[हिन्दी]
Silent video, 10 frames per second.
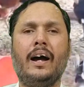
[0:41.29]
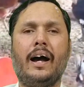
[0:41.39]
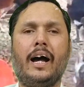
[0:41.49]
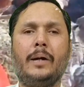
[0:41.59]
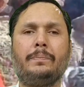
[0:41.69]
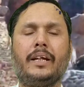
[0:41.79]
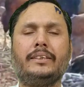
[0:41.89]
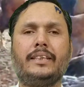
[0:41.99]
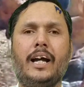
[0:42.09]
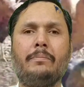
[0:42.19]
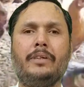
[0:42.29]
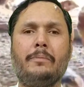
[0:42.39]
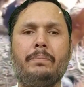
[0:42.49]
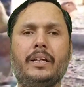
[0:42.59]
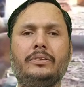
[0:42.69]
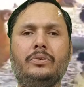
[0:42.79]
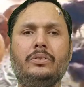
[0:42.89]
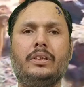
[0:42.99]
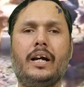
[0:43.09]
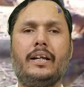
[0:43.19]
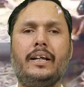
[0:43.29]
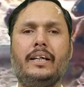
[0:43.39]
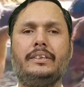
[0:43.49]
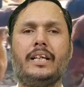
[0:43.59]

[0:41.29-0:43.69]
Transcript: आपके सामने प्रस्तुत करने